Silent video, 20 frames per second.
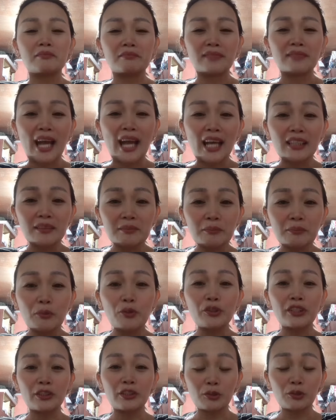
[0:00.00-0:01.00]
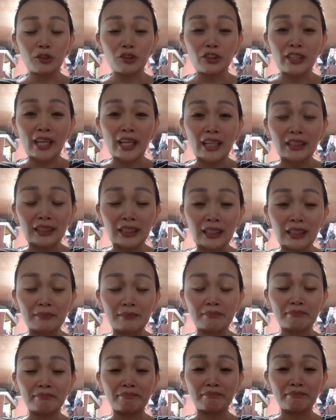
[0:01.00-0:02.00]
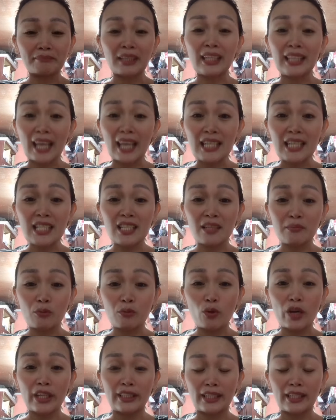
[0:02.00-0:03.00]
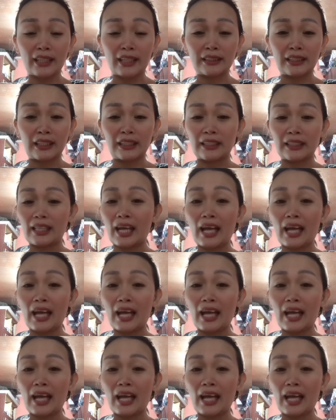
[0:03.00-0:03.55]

lahat po ng gusto nating mangyari sa buhay natin,